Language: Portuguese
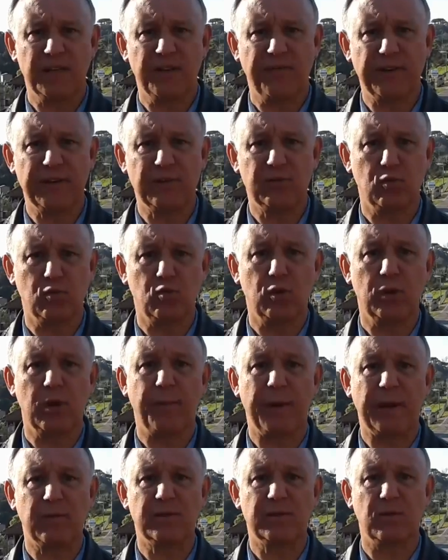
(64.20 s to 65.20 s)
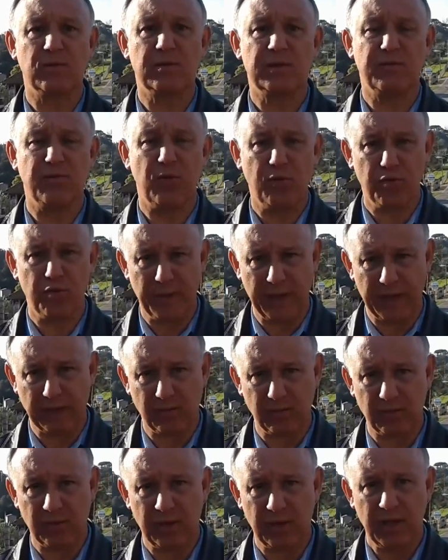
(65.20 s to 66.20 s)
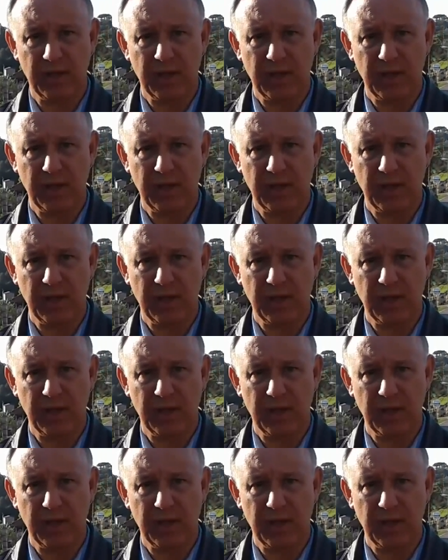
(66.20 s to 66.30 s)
de infraestrutura para o seu desenvolvimento.